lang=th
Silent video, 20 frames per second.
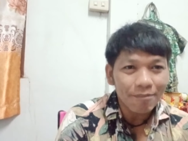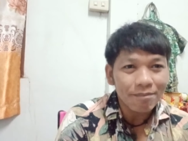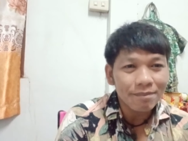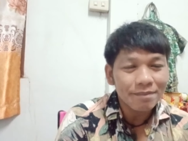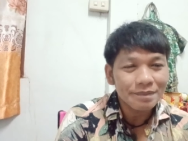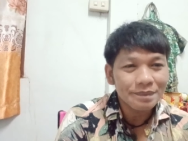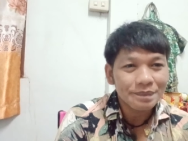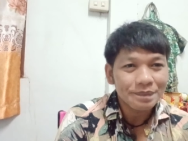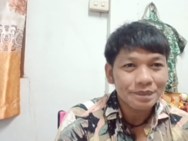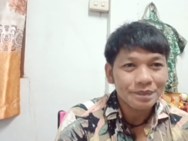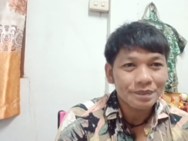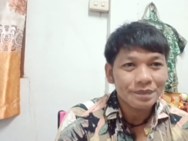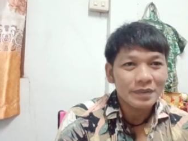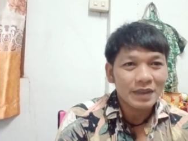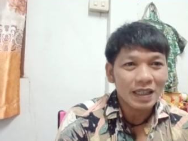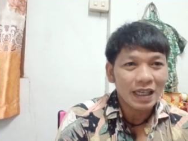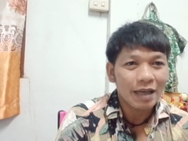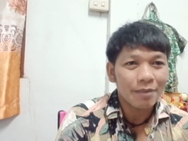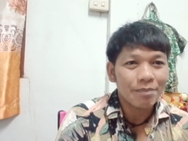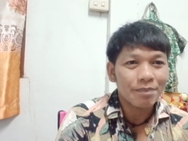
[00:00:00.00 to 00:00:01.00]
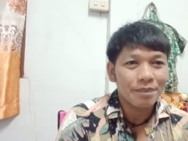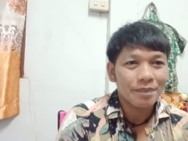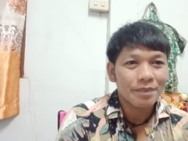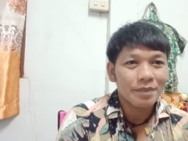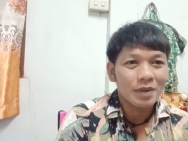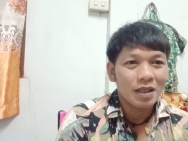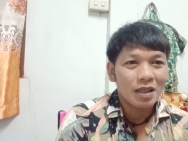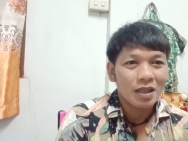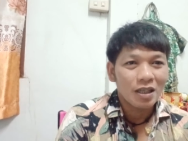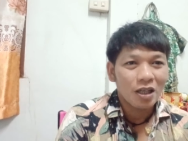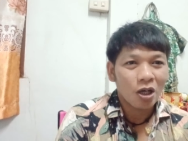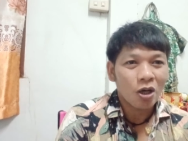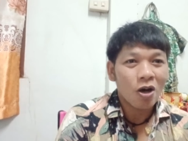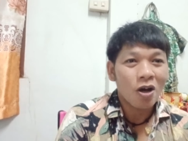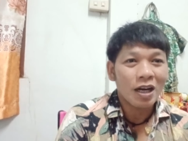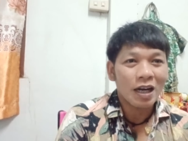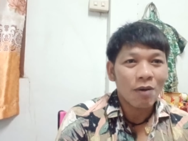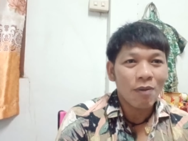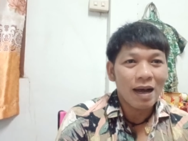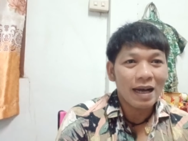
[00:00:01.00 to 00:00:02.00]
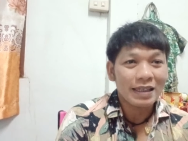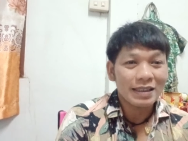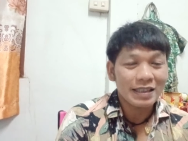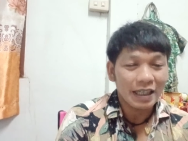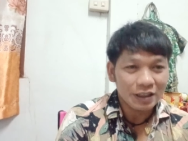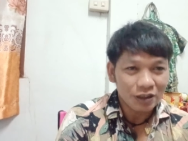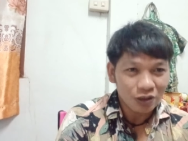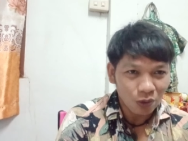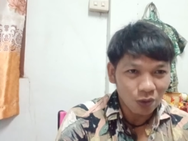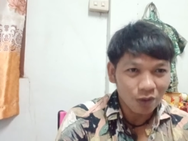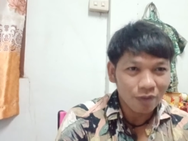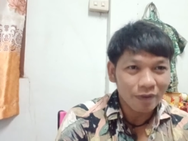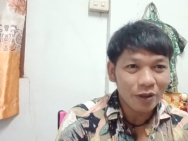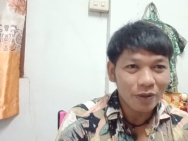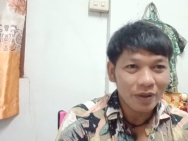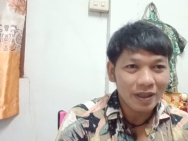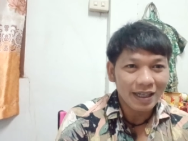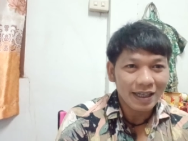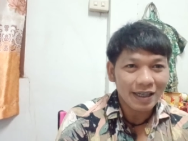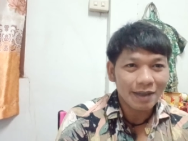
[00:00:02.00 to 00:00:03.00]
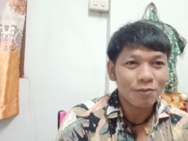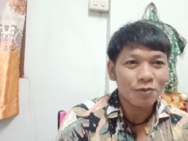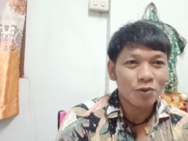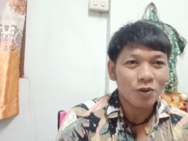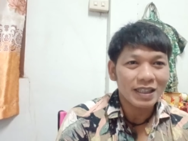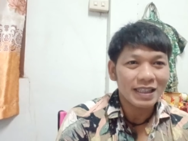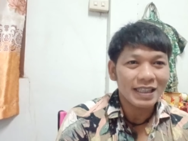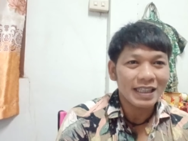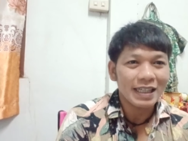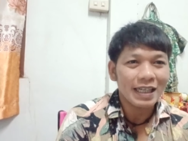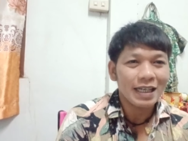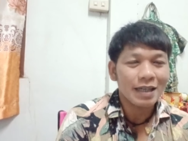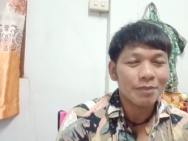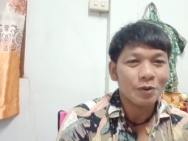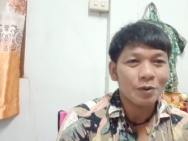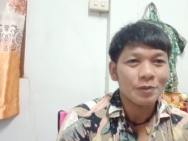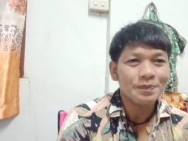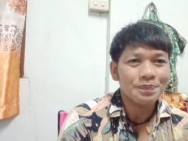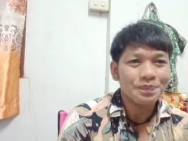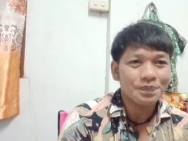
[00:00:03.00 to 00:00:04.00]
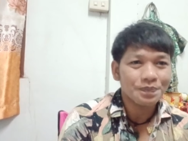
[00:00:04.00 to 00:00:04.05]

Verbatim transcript: 73นะครับแล้วก็ระวัง 70ไว้ด้วยนะครับวันนี้นะครับ ผม